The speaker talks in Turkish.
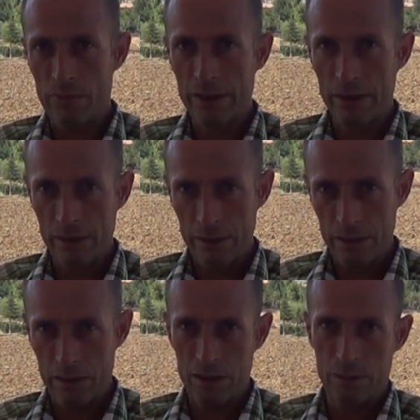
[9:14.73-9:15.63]
Vatandaş
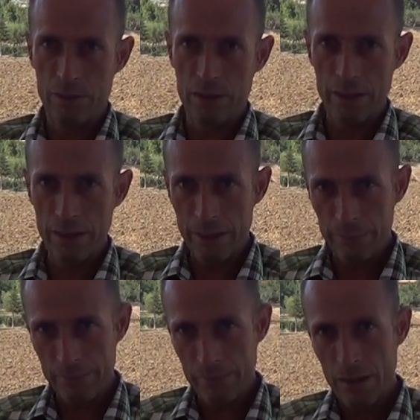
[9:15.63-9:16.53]
işleriyle
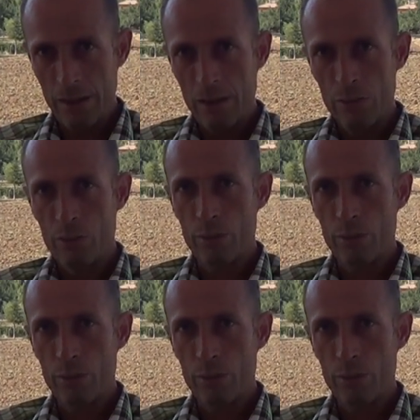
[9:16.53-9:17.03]
evet.